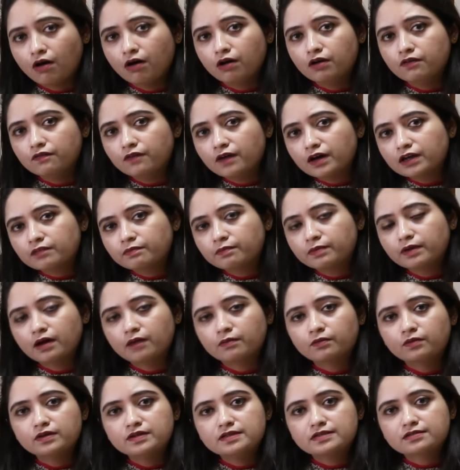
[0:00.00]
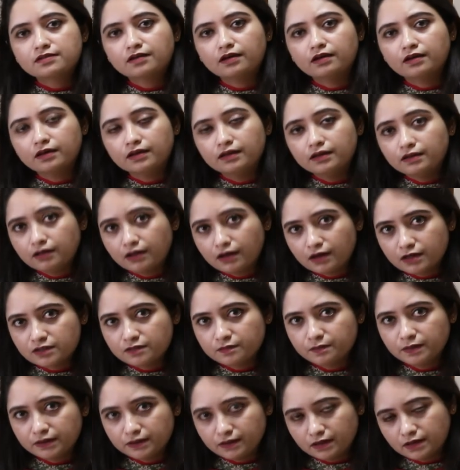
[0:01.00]
और वक्त पे आपको इसका
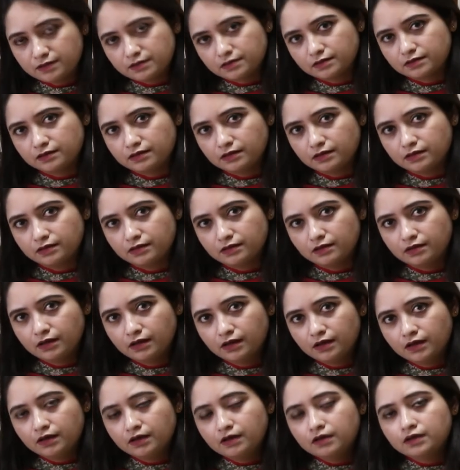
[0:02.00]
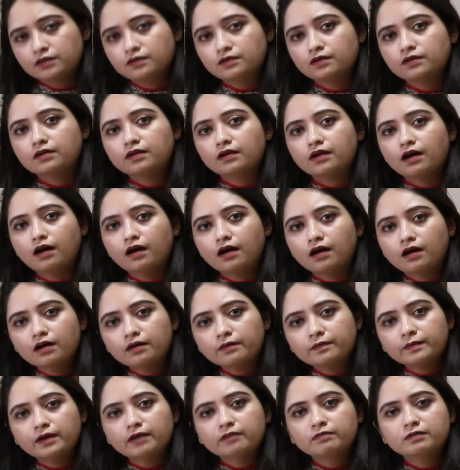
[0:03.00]
इलाज बता सकता है तो अगर
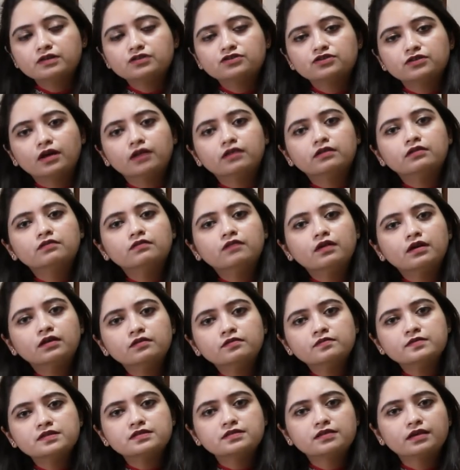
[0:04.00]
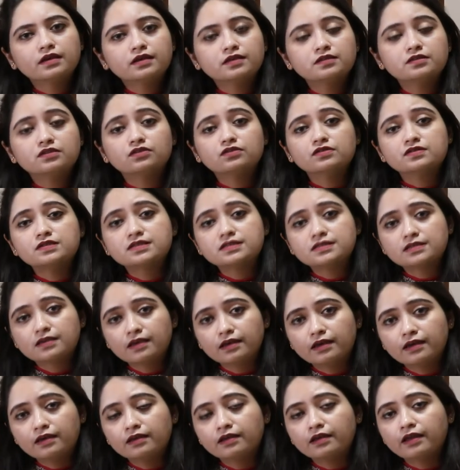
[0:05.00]
आप या आपके जानने वालों में से किसी को
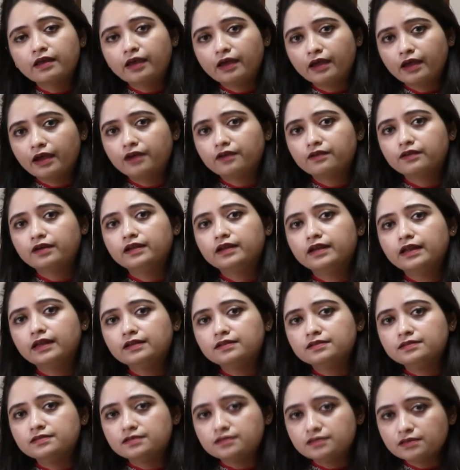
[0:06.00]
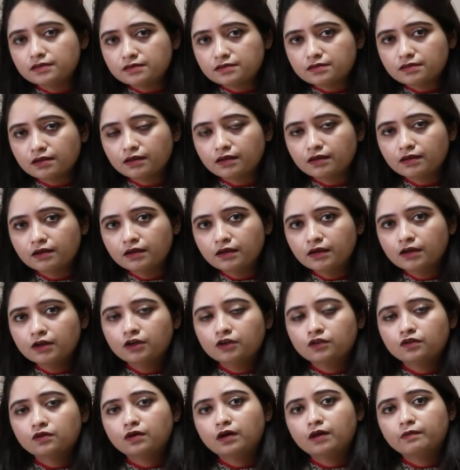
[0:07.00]
स्किन हेयर या नील डिज़ीज़ है
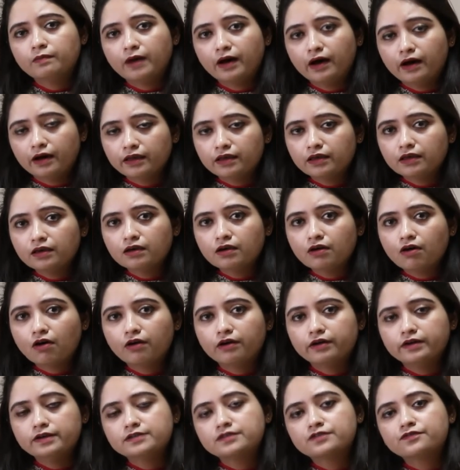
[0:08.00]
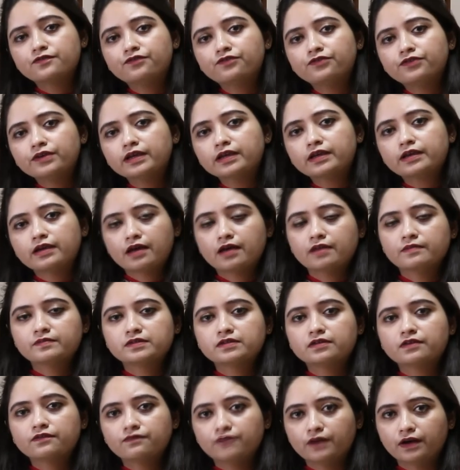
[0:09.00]
तो आप आइए और इस फ्री कैंप
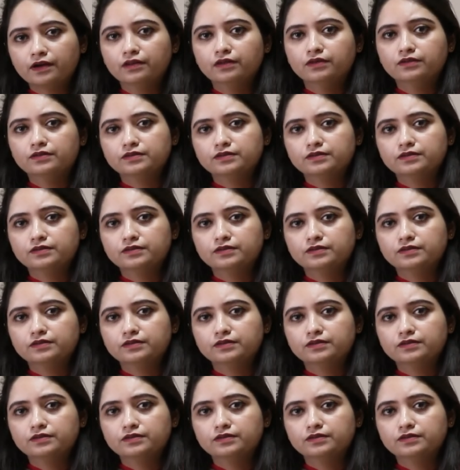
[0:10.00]
से फ़ायदा